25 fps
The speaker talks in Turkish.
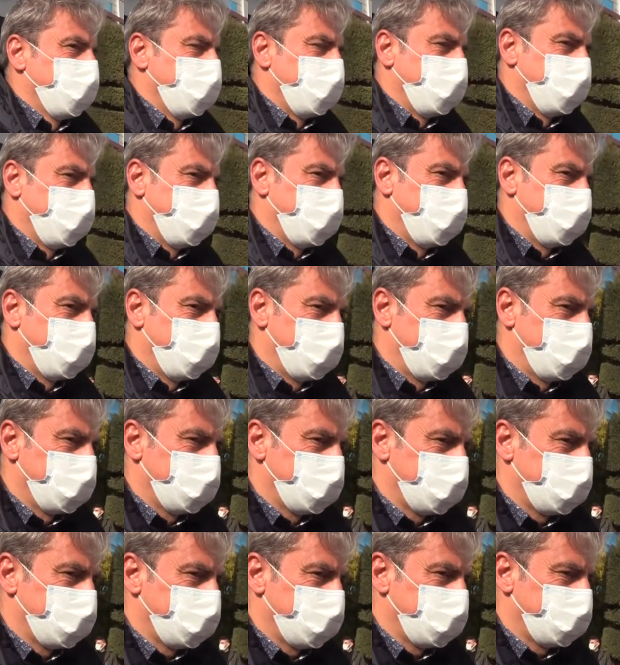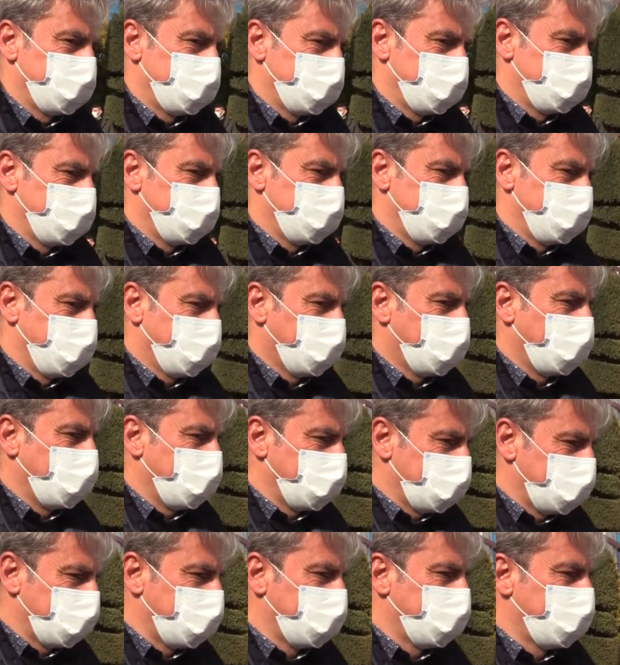Ee,
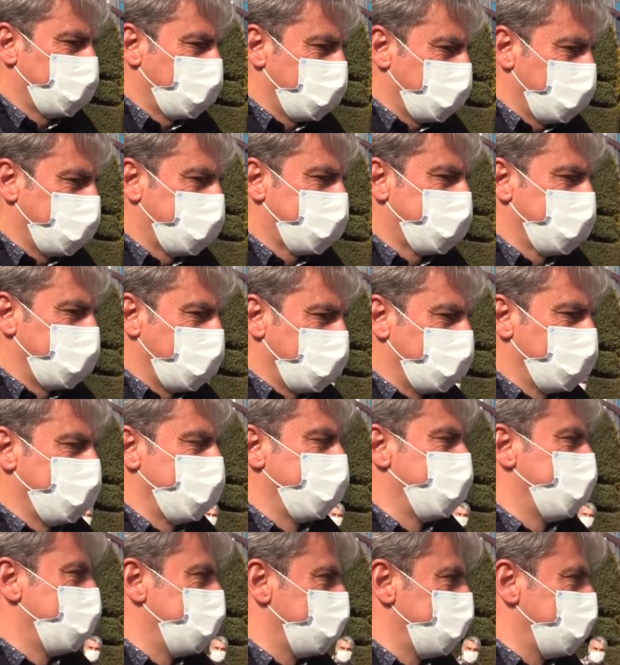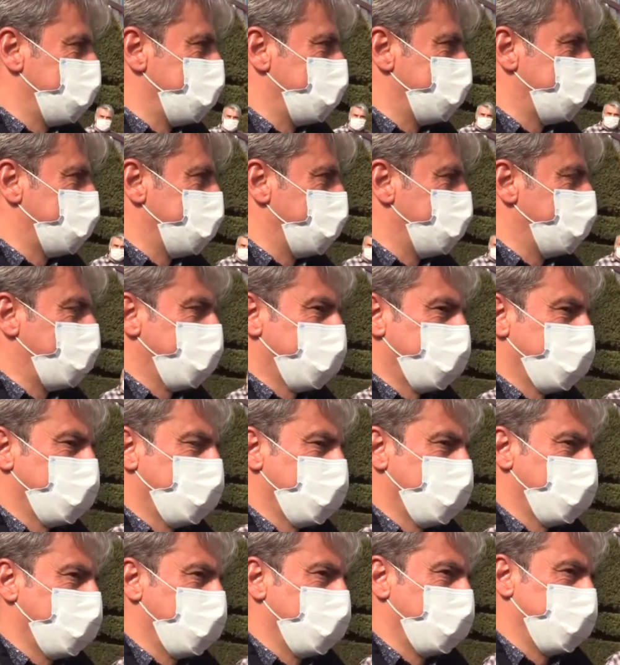Kayseri Spor eskiden beri benim sempati
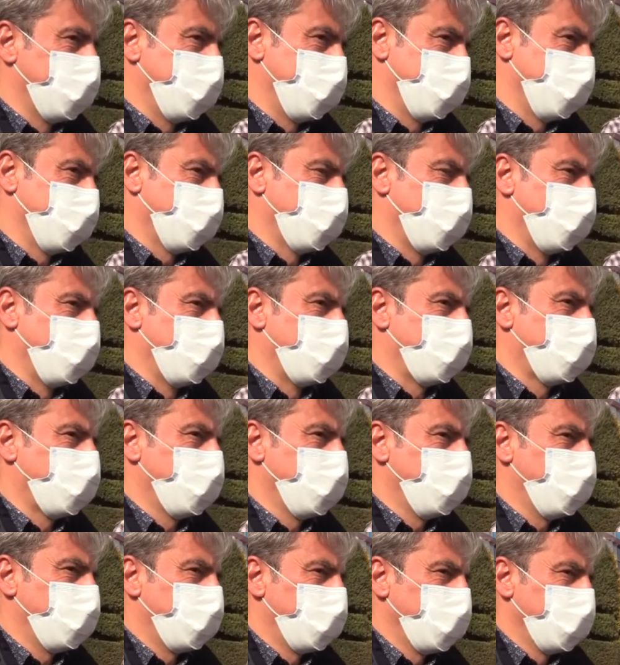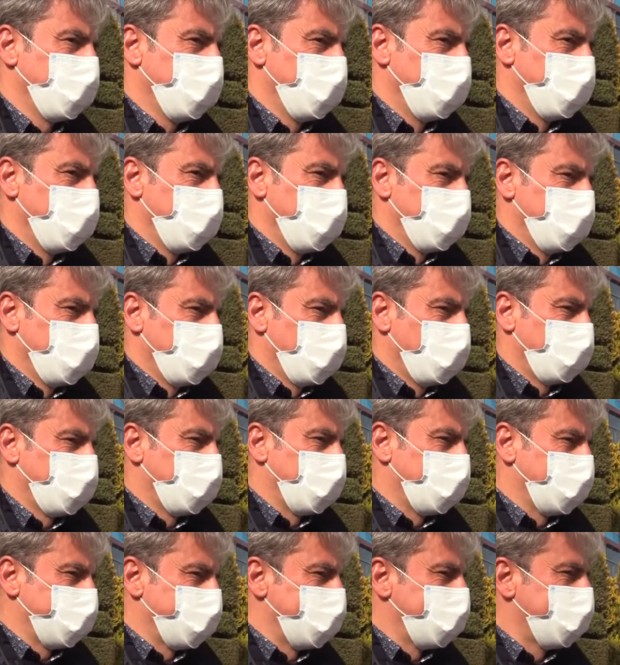duyduğum bir kulüptü.
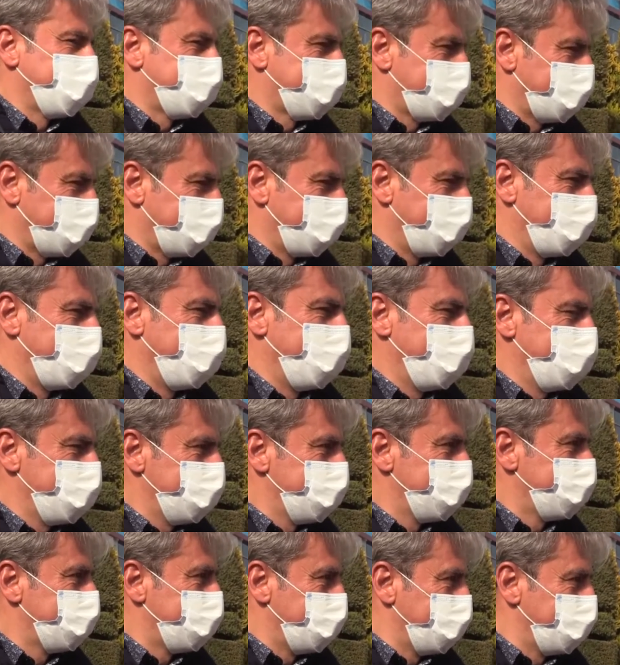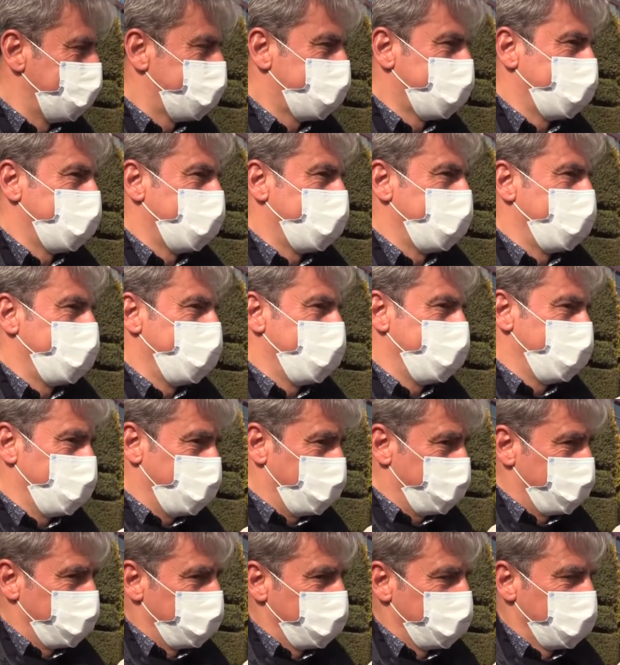Özellikle stadıyla, tesisleriyle
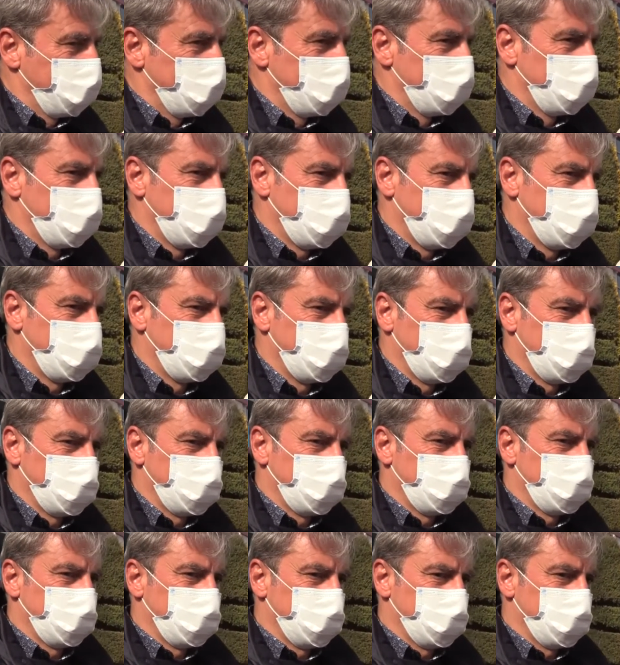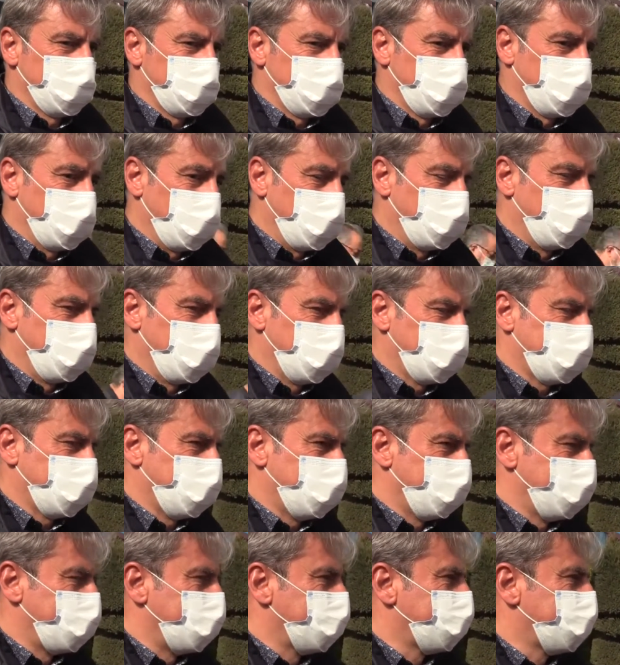e, önemli
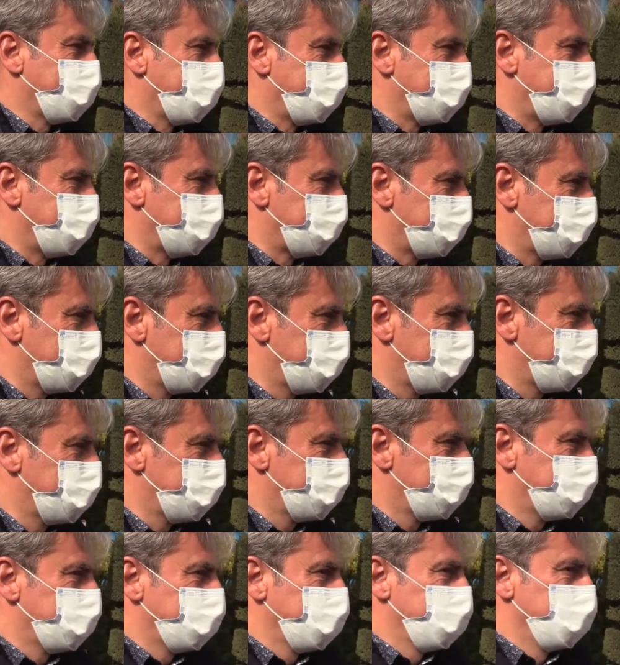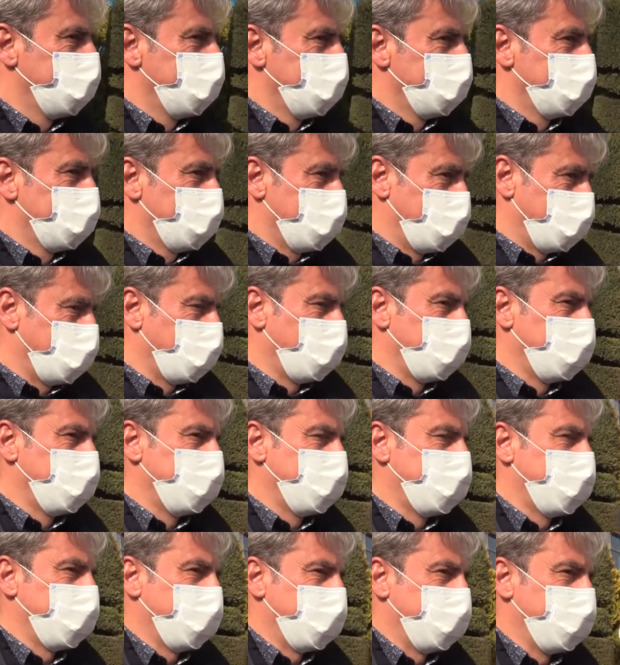aşamalar kaydetmiş. Önemli
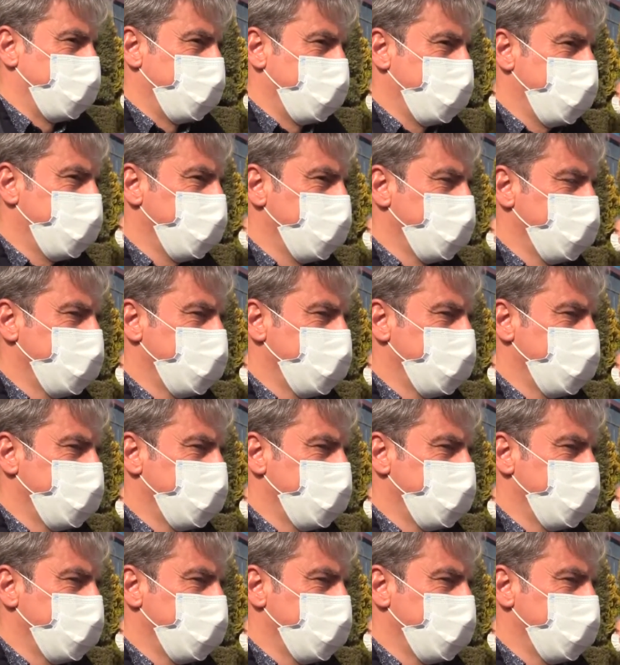bir camia.